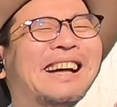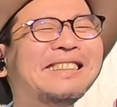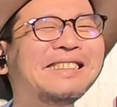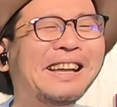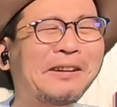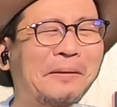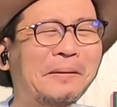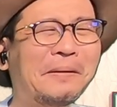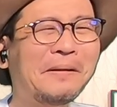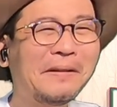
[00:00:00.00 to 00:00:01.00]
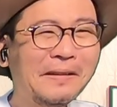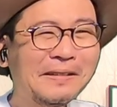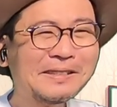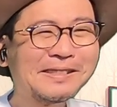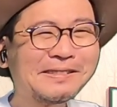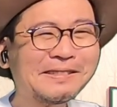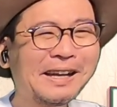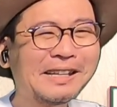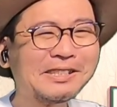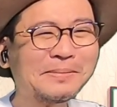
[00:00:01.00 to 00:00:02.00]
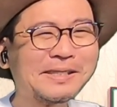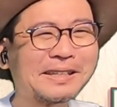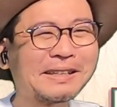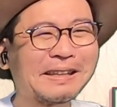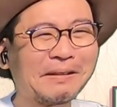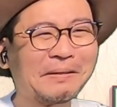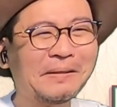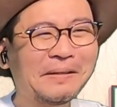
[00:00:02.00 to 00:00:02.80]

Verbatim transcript: なんだよ。作り始めちゃったよ。